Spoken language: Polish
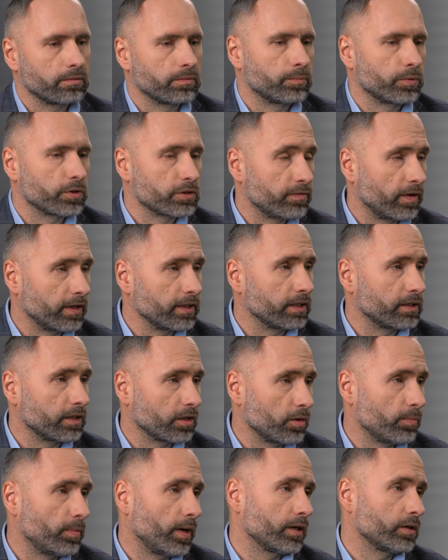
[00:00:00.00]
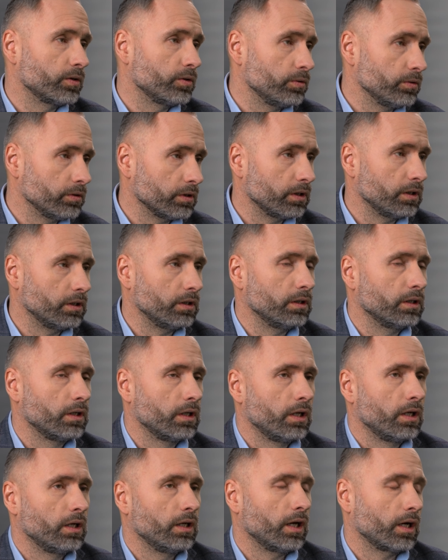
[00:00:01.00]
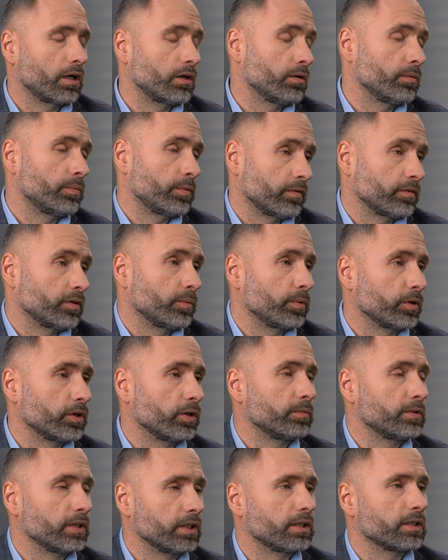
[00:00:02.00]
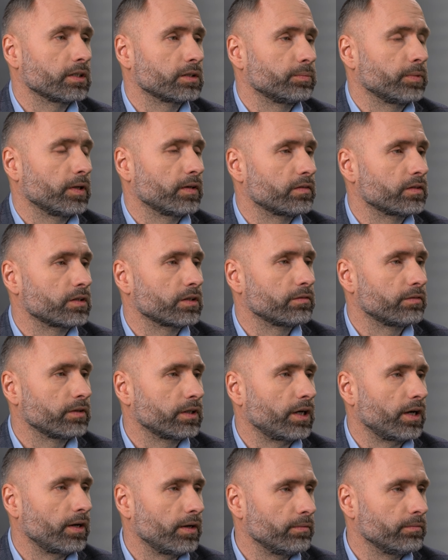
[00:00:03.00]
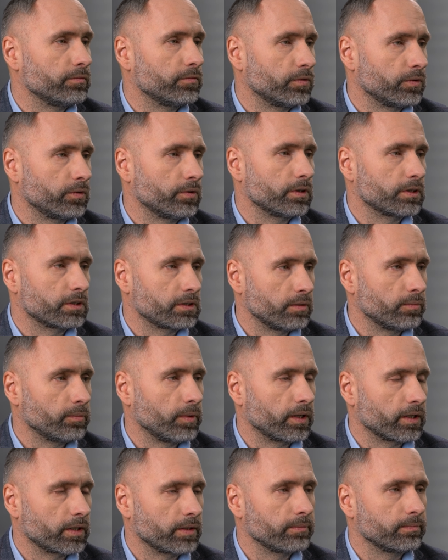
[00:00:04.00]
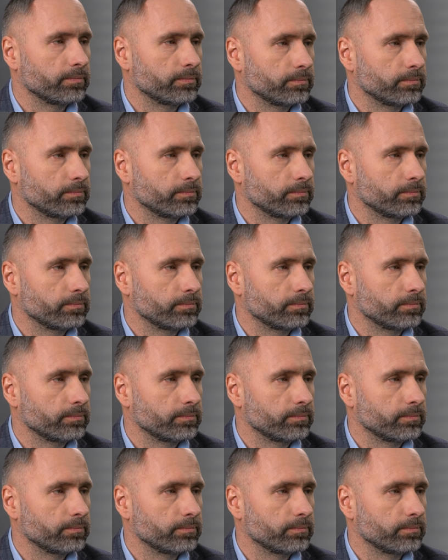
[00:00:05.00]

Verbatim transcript: pozwanie tego banku i jako prawdopodobnie jeden z pierwszych wygrałem w ogóle z tym bankiem.